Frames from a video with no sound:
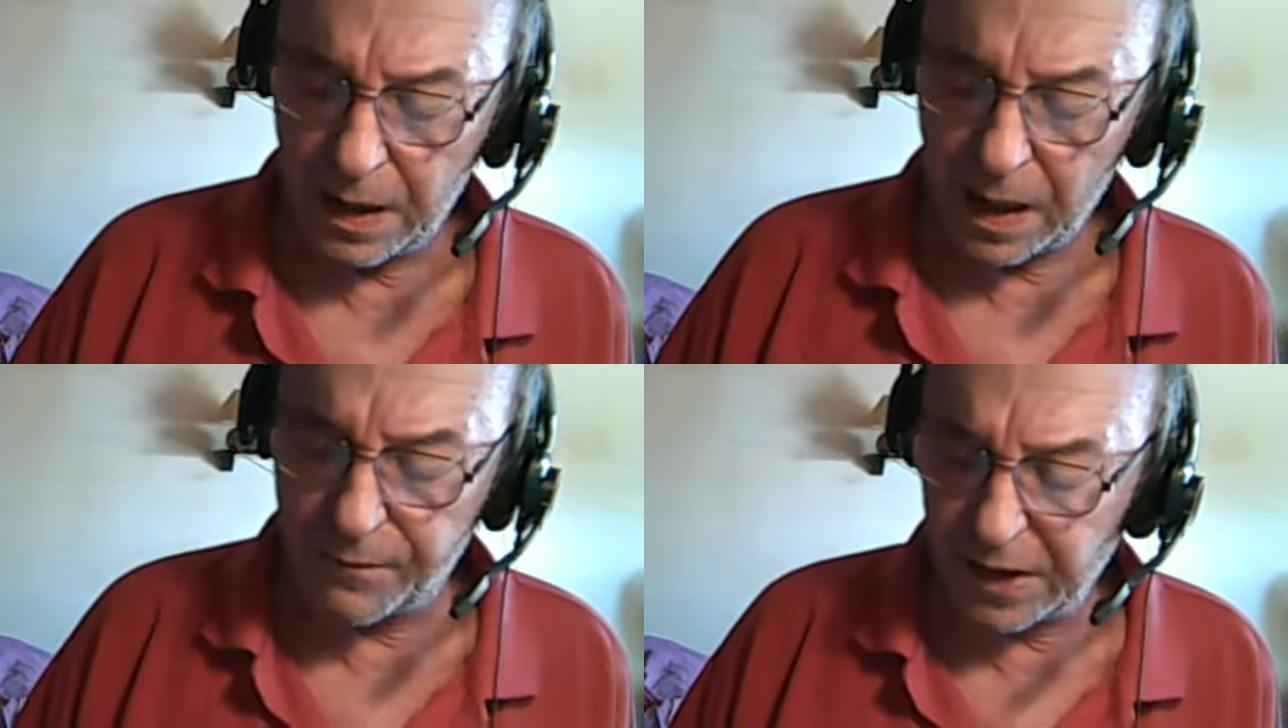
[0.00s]

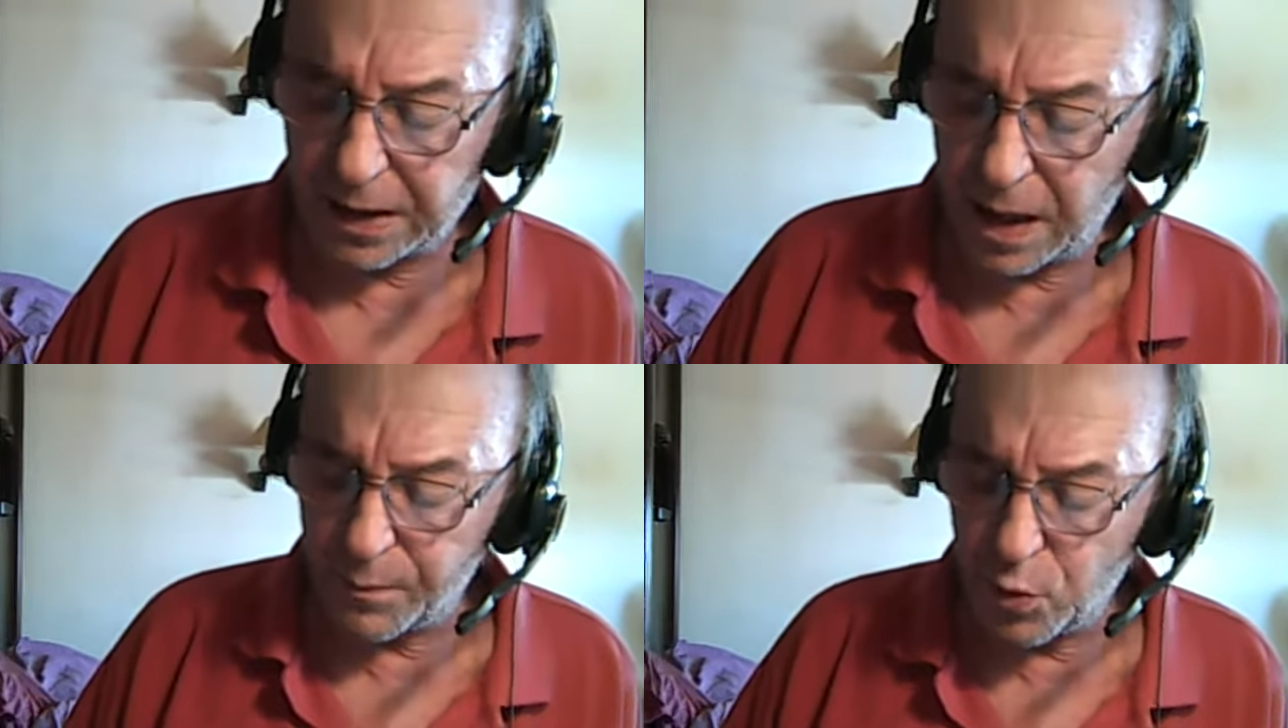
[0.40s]

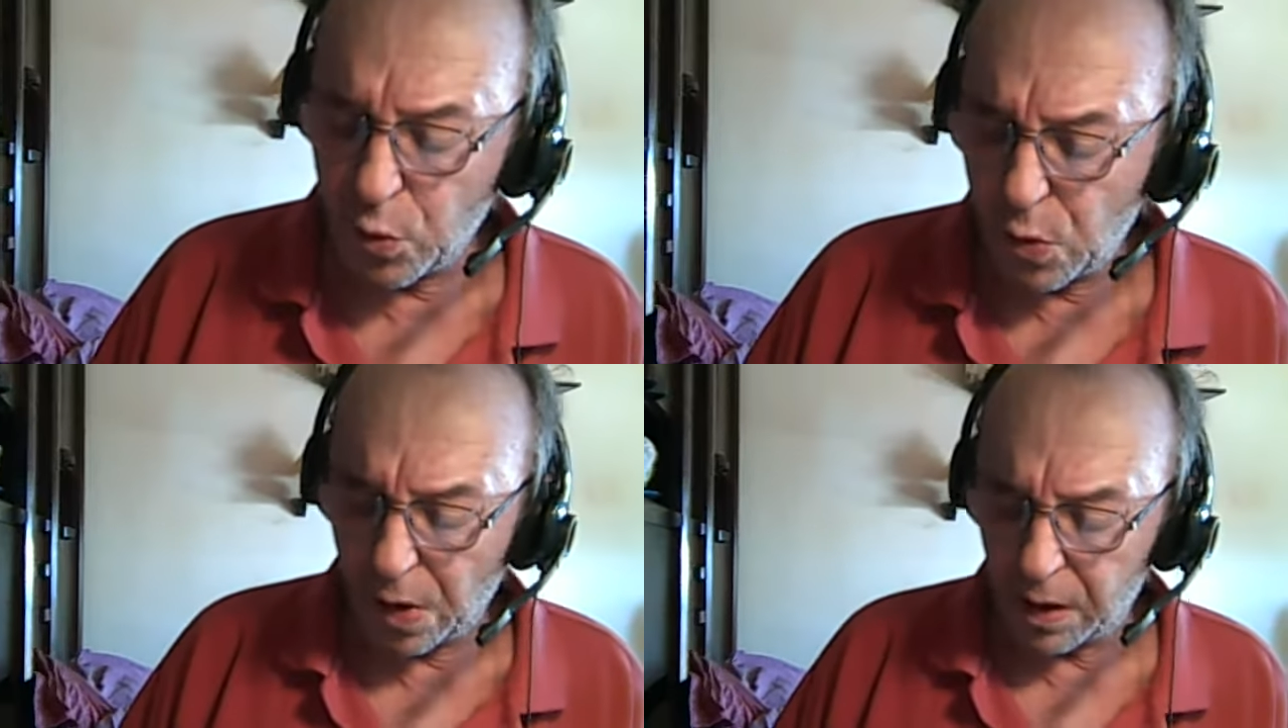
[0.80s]
avec
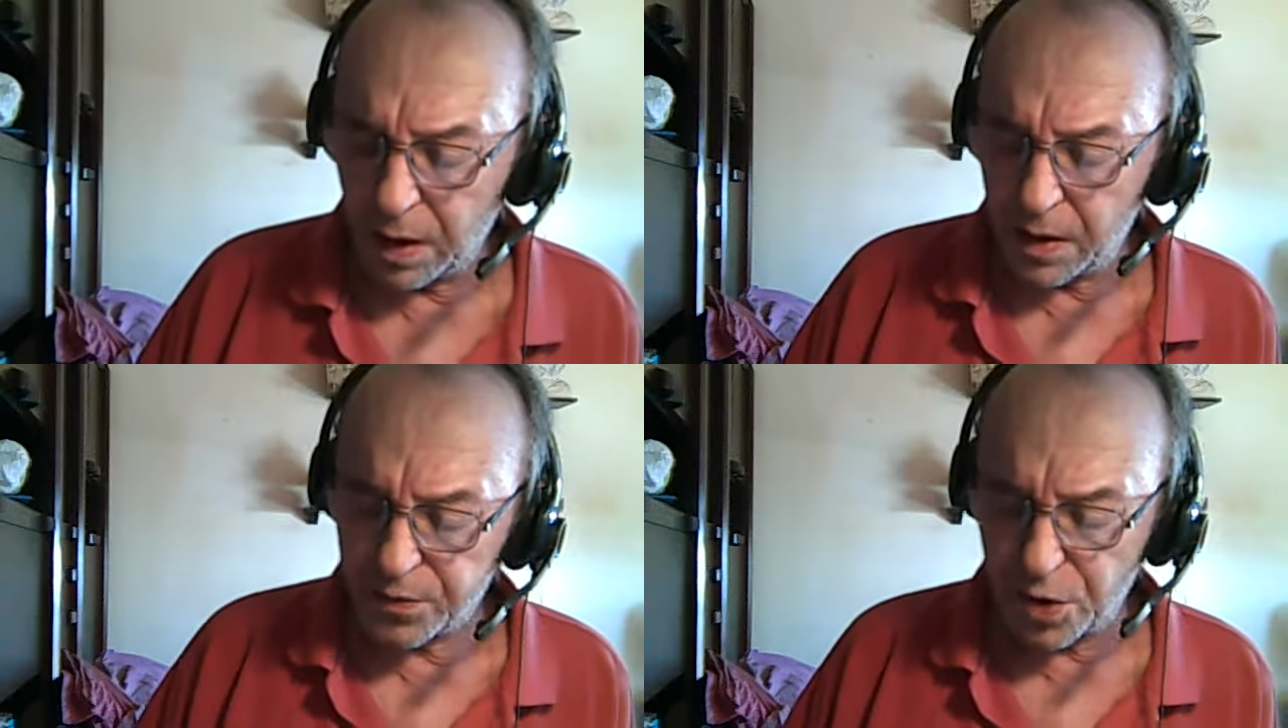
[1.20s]
l'amour,
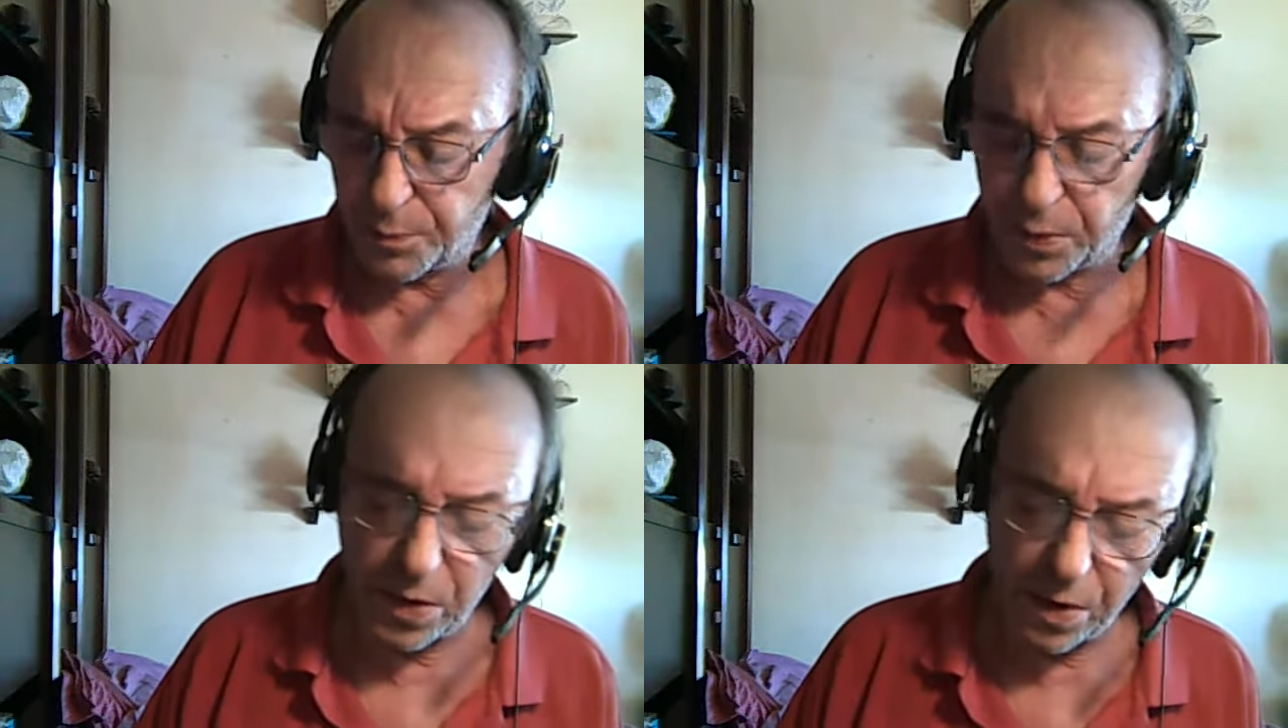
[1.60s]
sans
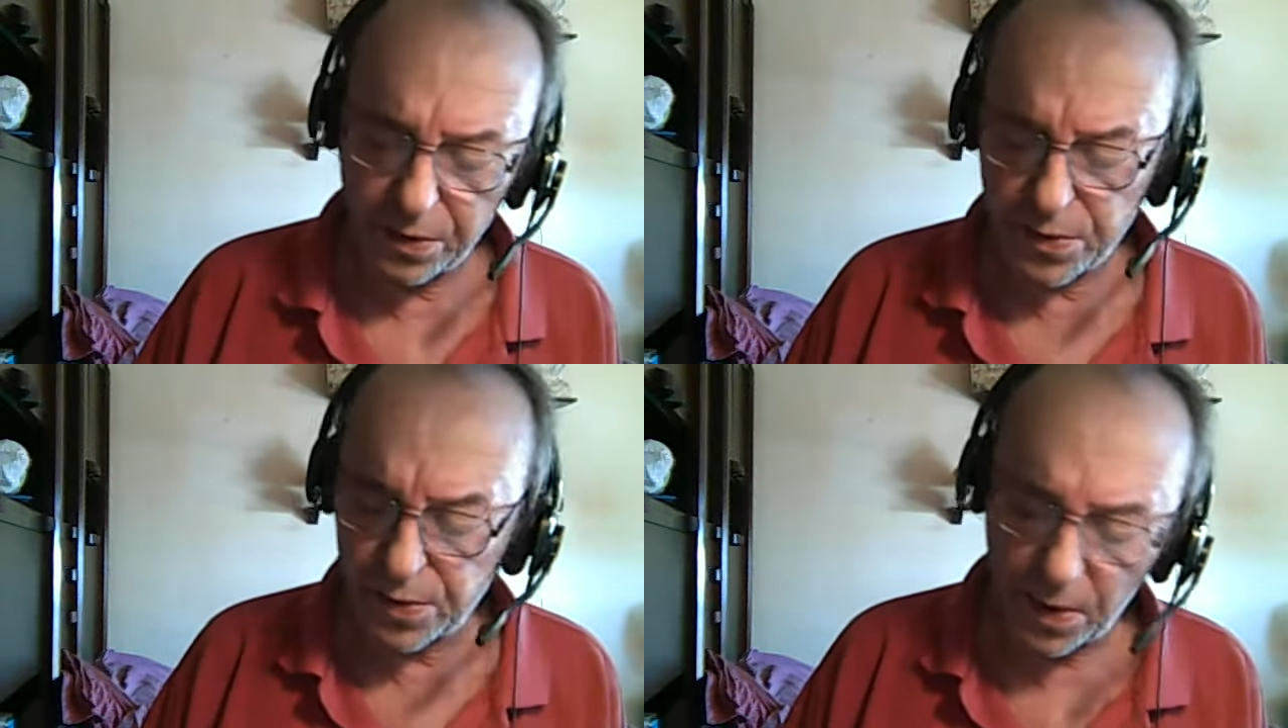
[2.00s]

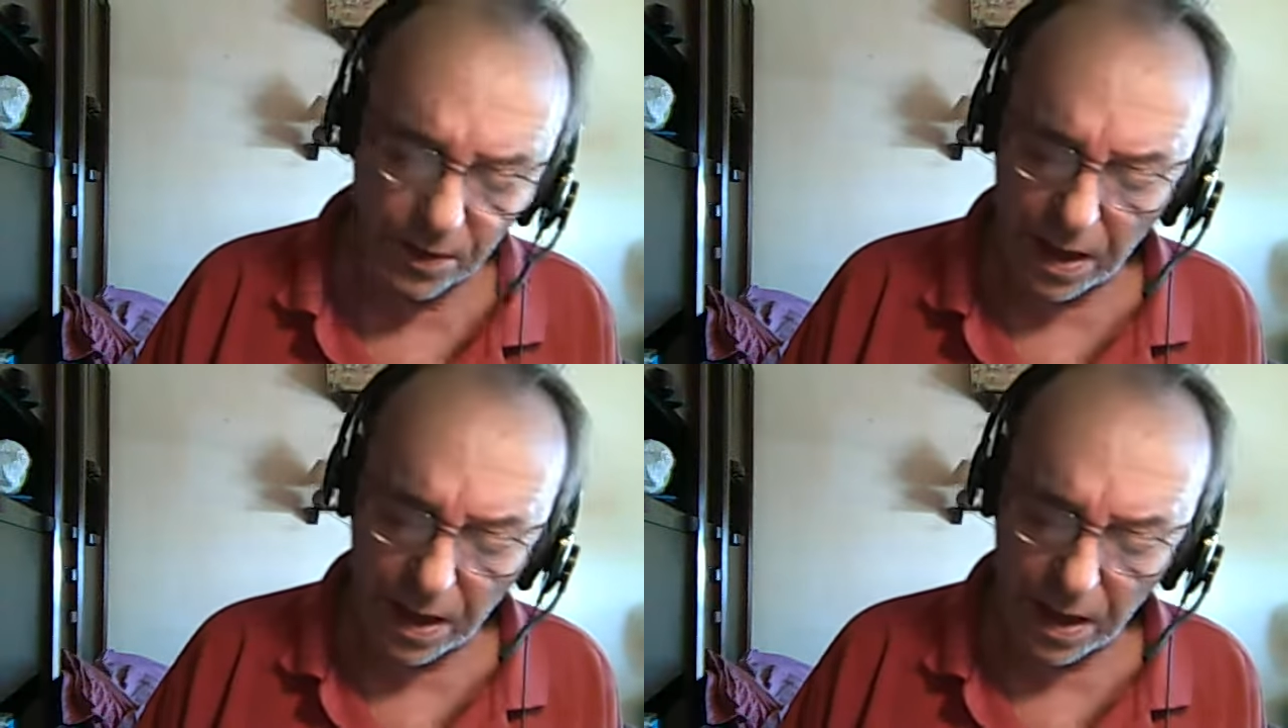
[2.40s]
pleurs, sans